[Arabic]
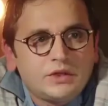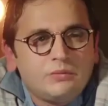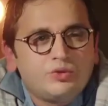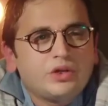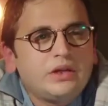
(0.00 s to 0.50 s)

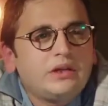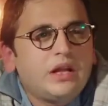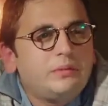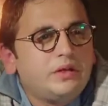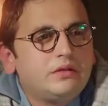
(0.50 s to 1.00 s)
المشكله
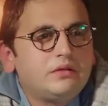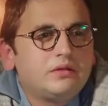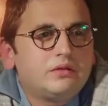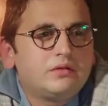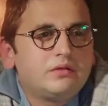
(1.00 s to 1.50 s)
انها بنت
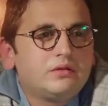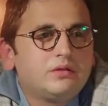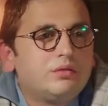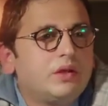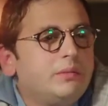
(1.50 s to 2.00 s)

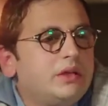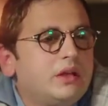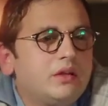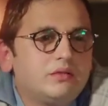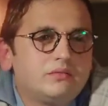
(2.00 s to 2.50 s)
وجميله